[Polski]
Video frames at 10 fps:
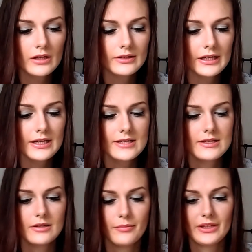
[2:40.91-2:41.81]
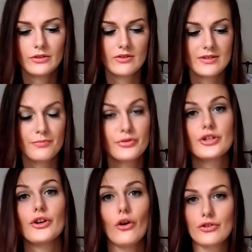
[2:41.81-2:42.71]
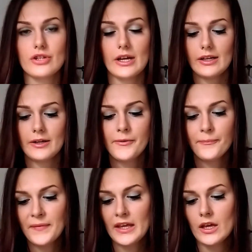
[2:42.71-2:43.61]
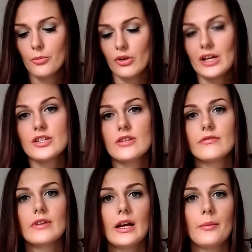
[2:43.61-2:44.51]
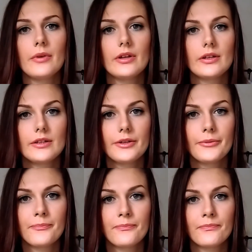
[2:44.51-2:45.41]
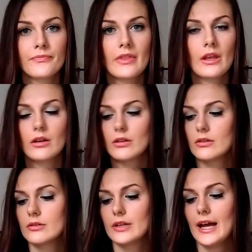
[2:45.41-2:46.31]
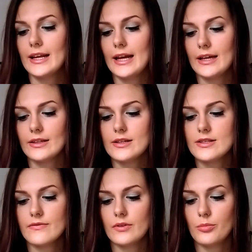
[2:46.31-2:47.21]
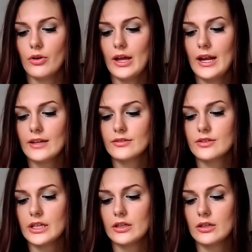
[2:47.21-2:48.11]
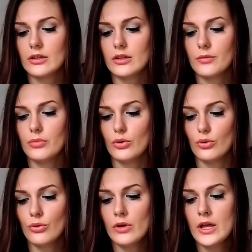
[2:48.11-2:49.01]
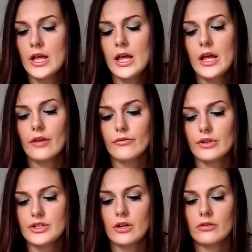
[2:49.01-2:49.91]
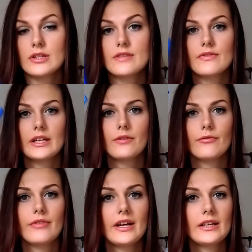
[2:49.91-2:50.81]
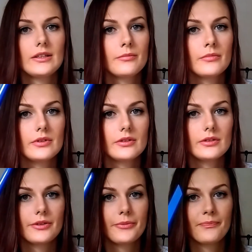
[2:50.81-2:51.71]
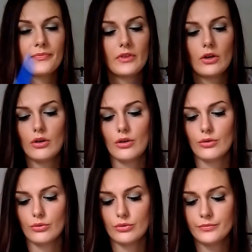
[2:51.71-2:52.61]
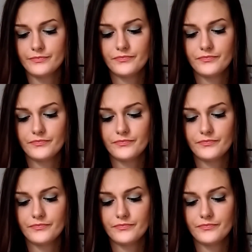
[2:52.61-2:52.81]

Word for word: Teraz będąc przy oczach, pokażę Wam... Um, eyeliner z Vibo Electric e, Blue. Właśnie on jest w takim fajnym e, kolorku.